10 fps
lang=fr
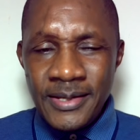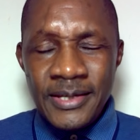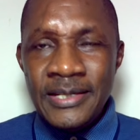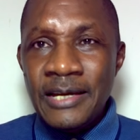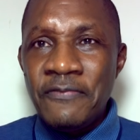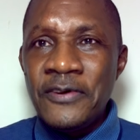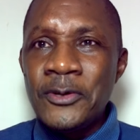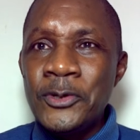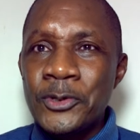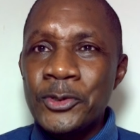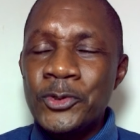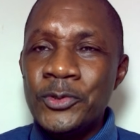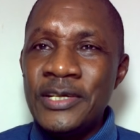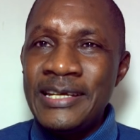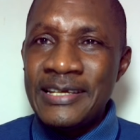Il n'a fait que
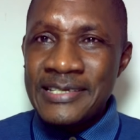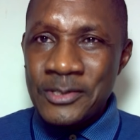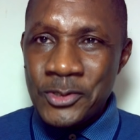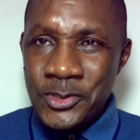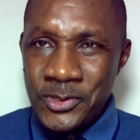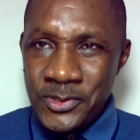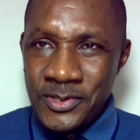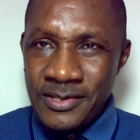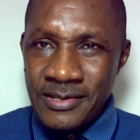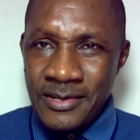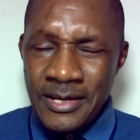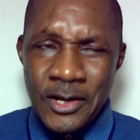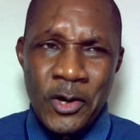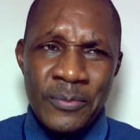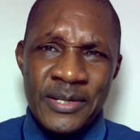retourner l'ascenseur.
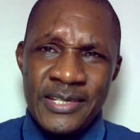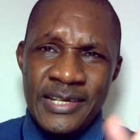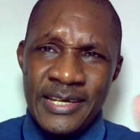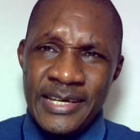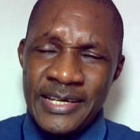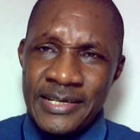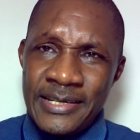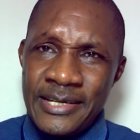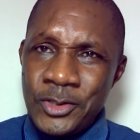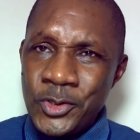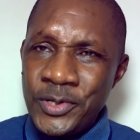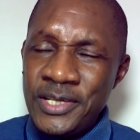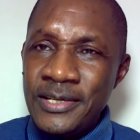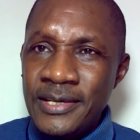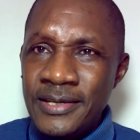Quand me dit les RDA
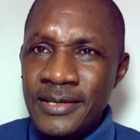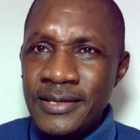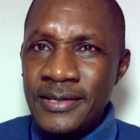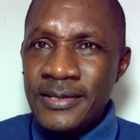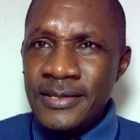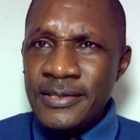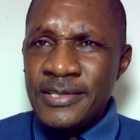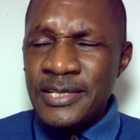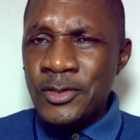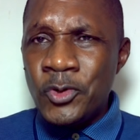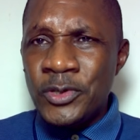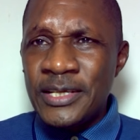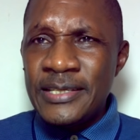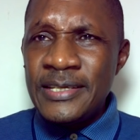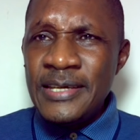jury, ce qui
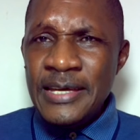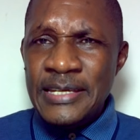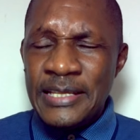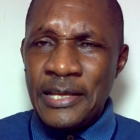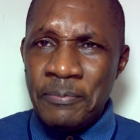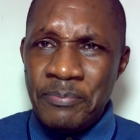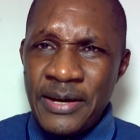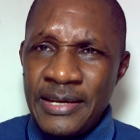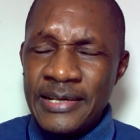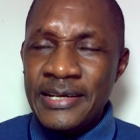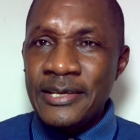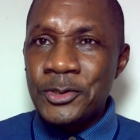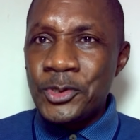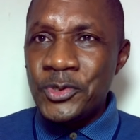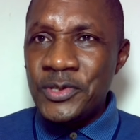connaît n'était pas la
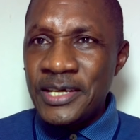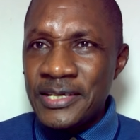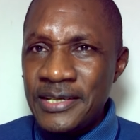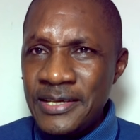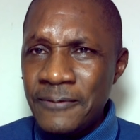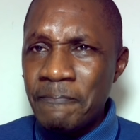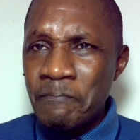création du RDA.